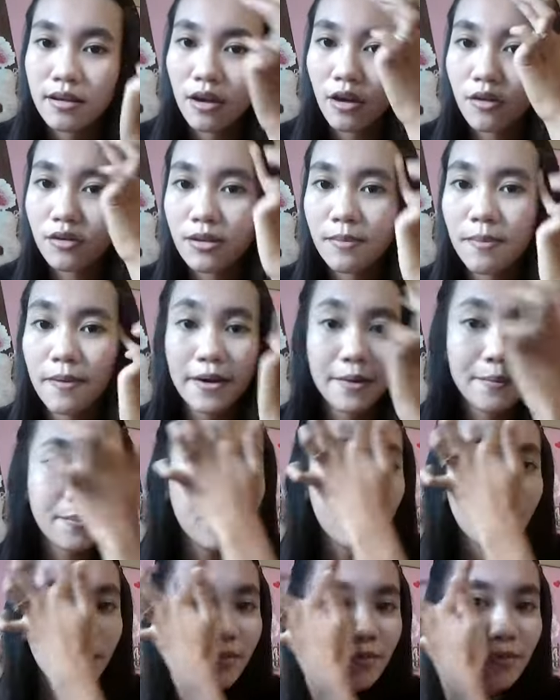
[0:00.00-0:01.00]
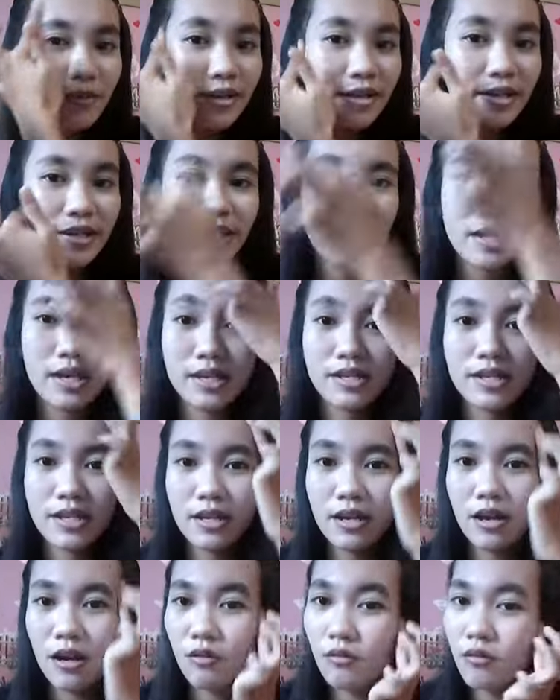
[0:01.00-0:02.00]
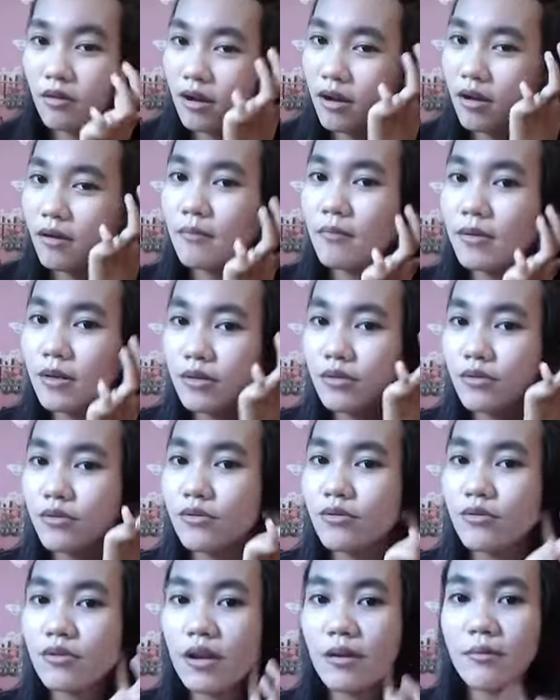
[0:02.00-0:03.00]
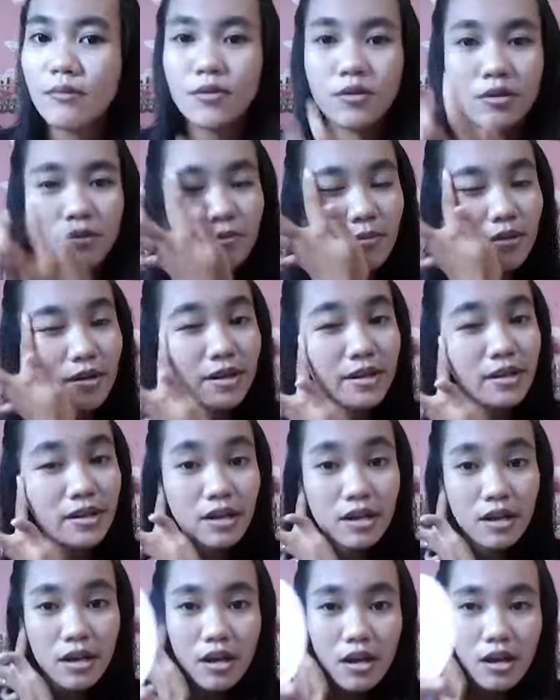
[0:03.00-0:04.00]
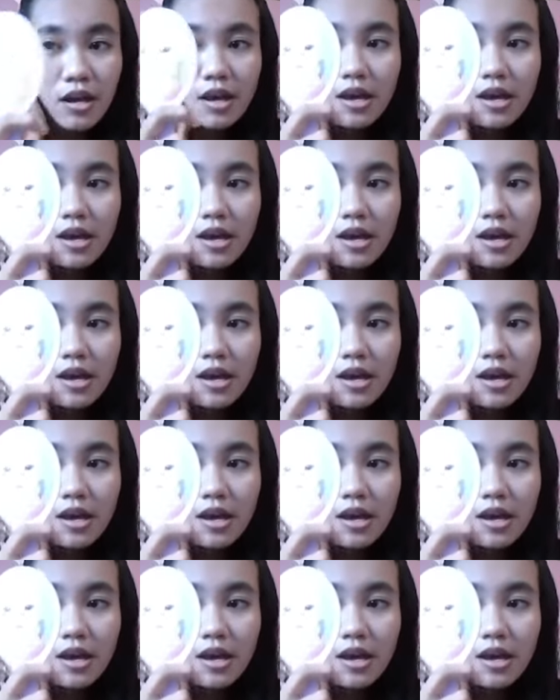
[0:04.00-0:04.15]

gak usah pakai beauty blender jadi aku nggak begitu suka beauty blender